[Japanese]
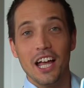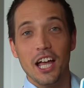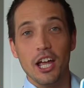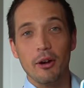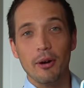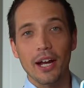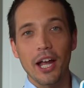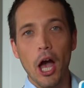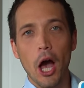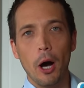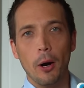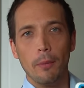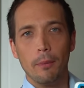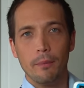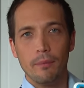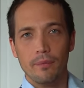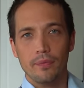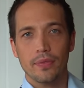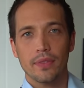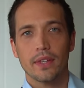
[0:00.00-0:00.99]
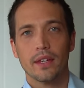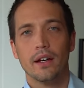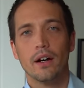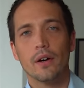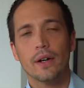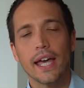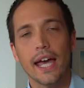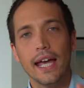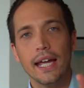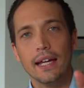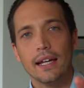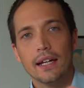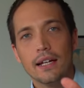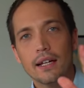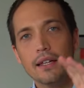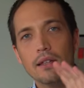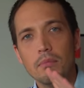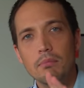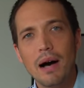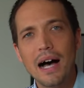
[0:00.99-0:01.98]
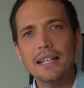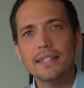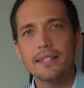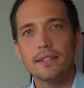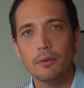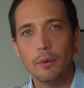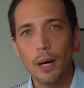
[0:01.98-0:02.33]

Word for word: here we go Okay まず